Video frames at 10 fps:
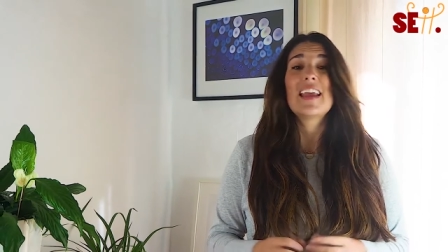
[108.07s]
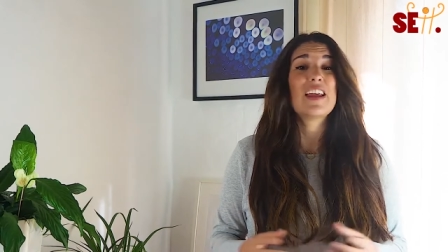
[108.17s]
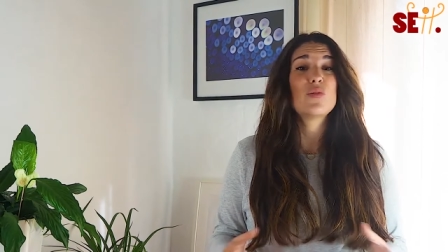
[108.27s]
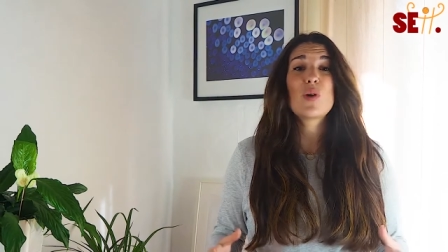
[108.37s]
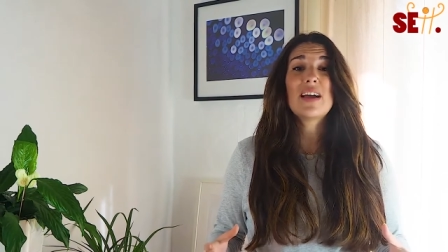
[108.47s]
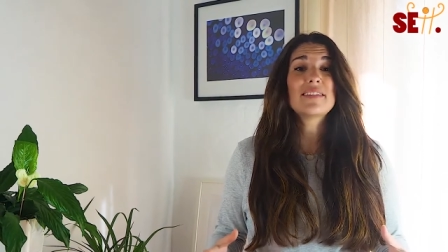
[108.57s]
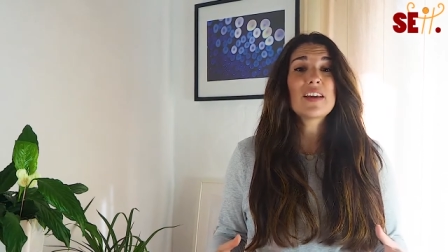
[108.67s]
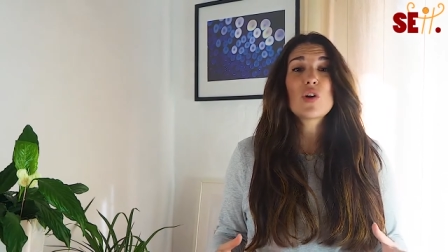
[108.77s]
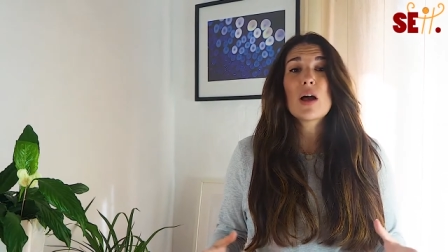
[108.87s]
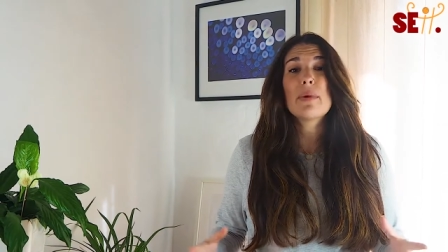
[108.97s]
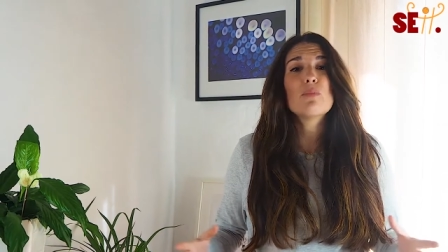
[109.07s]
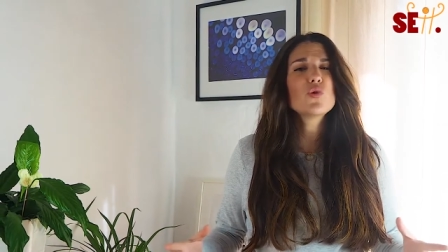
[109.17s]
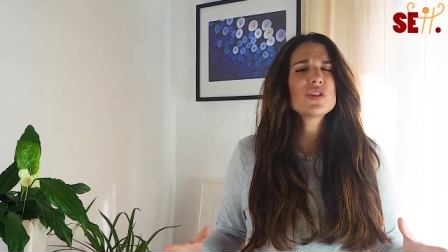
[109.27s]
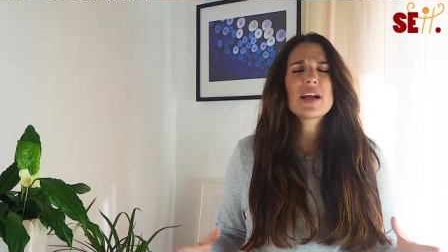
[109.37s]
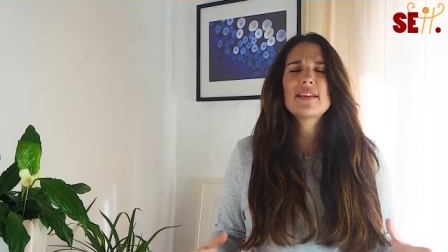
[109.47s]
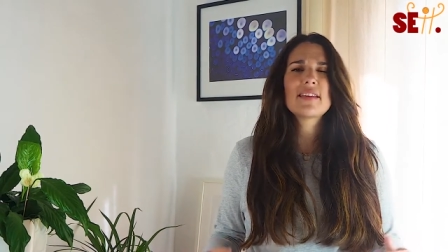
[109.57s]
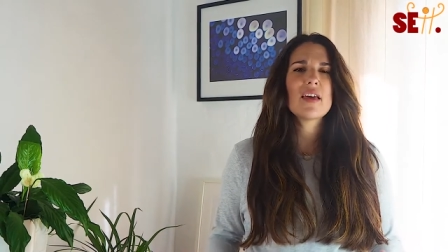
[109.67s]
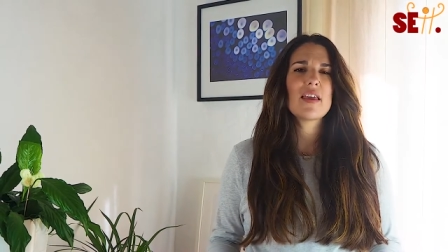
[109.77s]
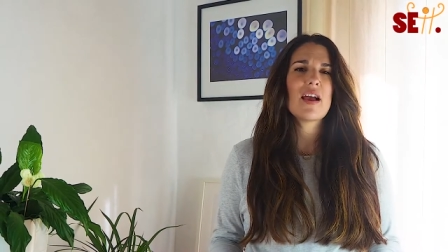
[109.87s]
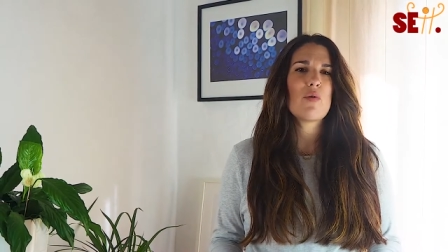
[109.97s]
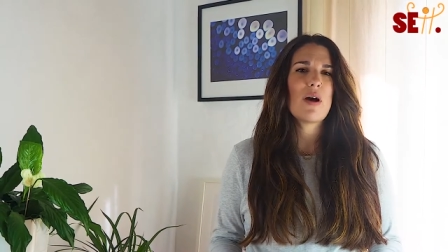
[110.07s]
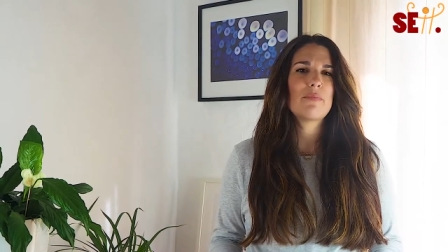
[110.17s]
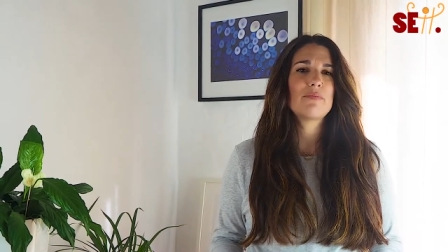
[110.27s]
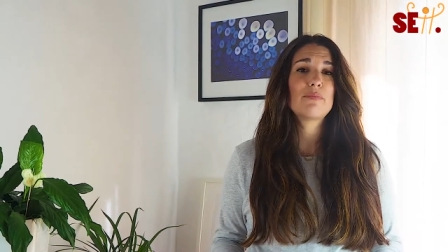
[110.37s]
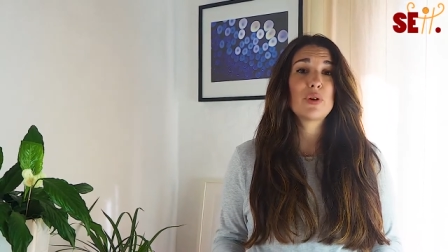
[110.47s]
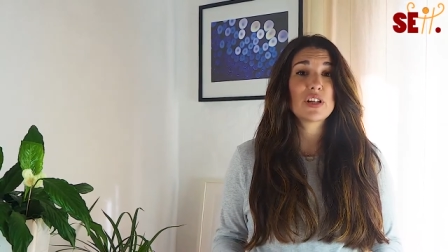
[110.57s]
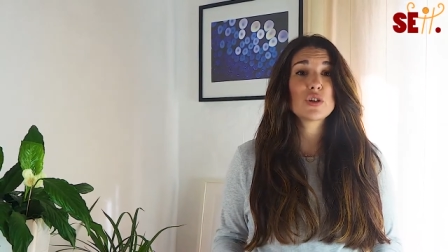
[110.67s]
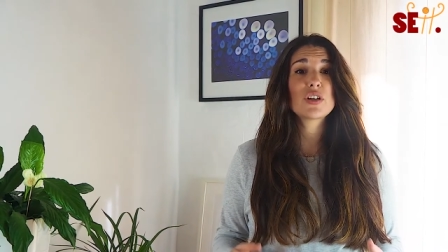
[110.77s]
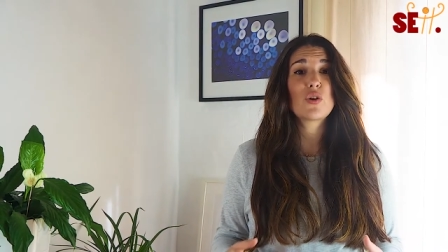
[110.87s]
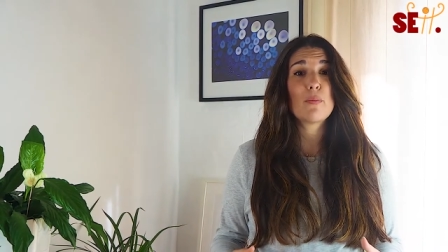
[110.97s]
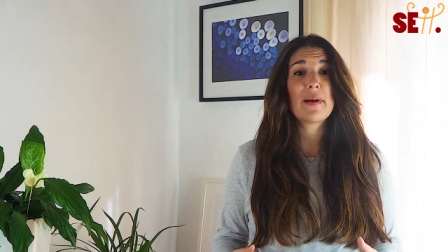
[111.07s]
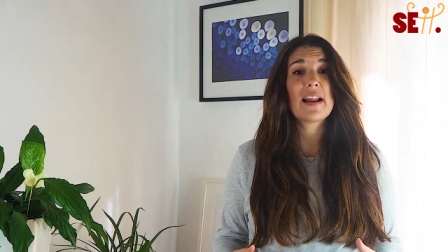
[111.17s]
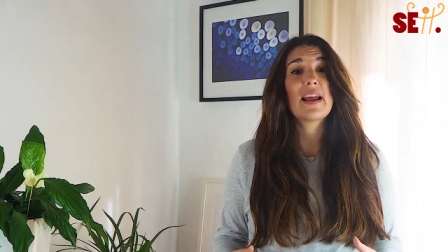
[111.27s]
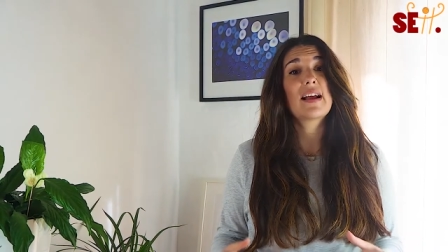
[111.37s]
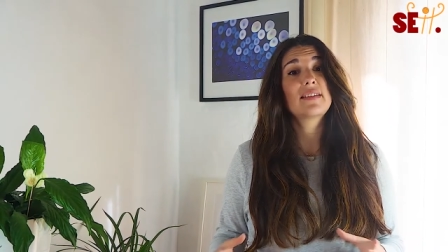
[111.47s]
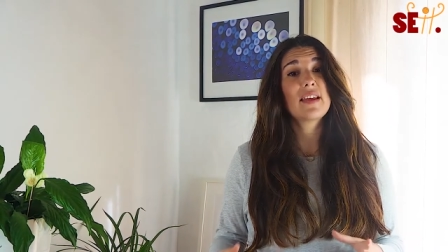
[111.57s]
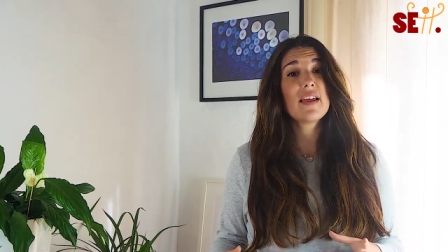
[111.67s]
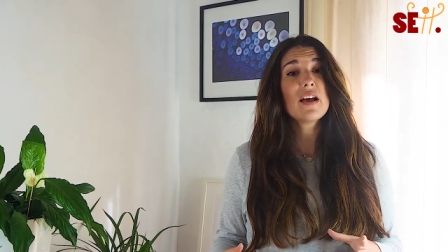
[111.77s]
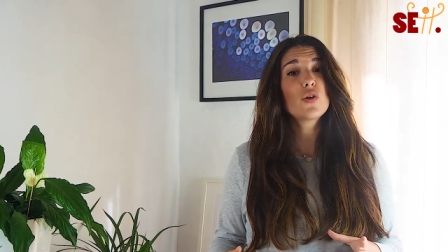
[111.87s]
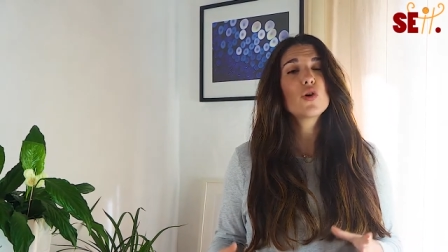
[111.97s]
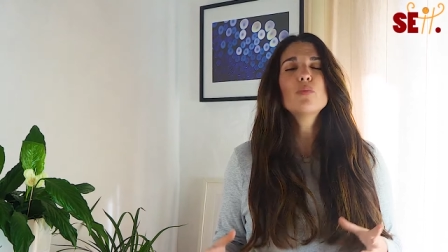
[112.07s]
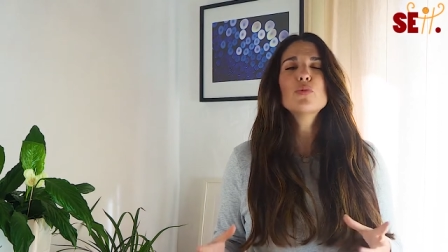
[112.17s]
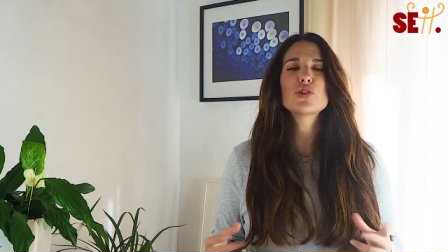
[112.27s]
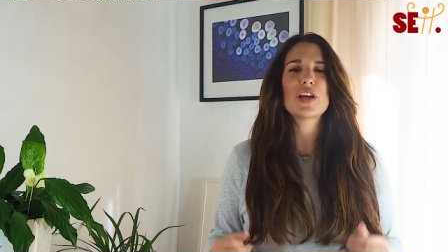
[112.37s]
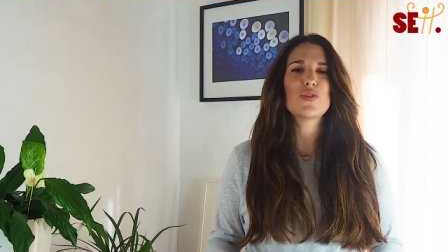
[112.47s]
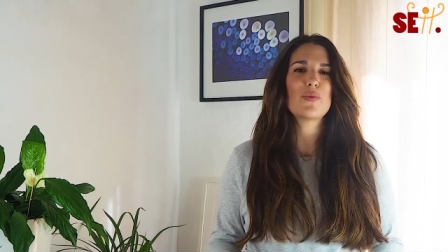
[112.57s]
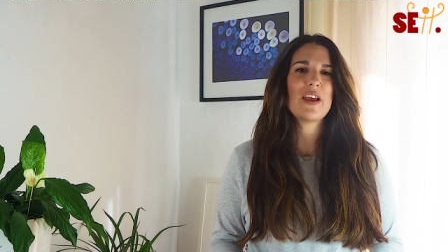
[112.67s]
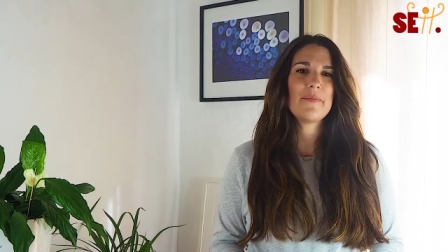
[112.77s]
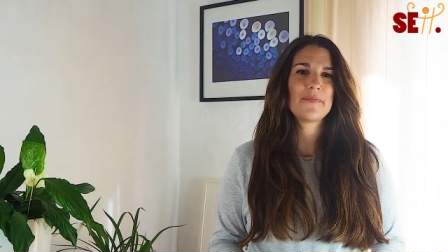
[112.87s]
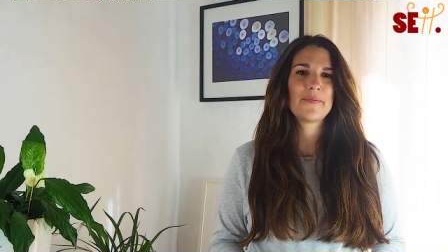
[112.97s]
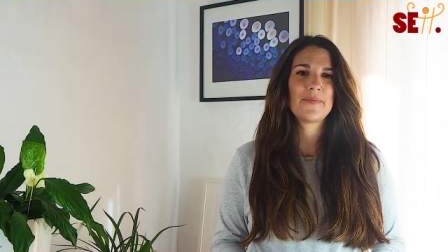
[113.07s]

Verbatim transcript: En un cántaro cabe mucha cantidad de agua, por eso se compara la cantidad con mucha lluvia.